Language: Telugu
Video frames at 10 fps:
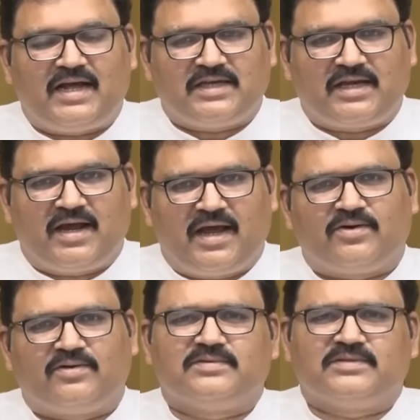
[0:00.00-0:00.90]
ఏ రాజకీయ
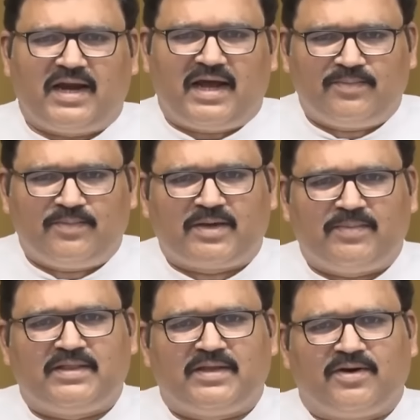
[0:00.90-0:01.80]
నాయకుడు సరే ఆయన
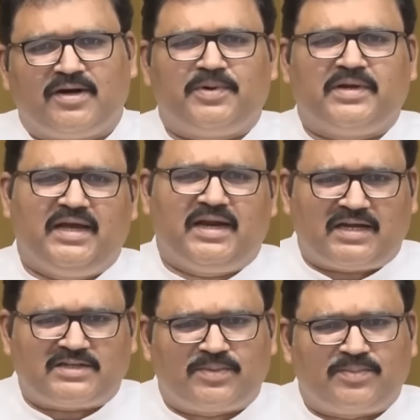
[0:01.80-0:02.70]
ముఖ్యమంత్రిగా ఉన్నప్పుడు
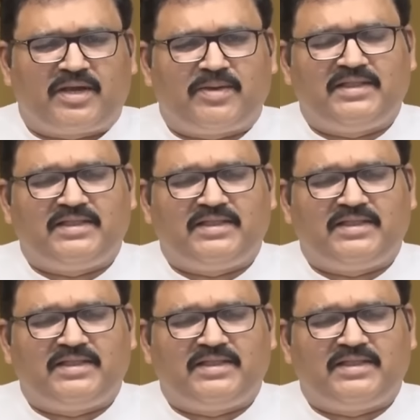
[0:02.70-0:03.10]
ఏ రాష్ట్ర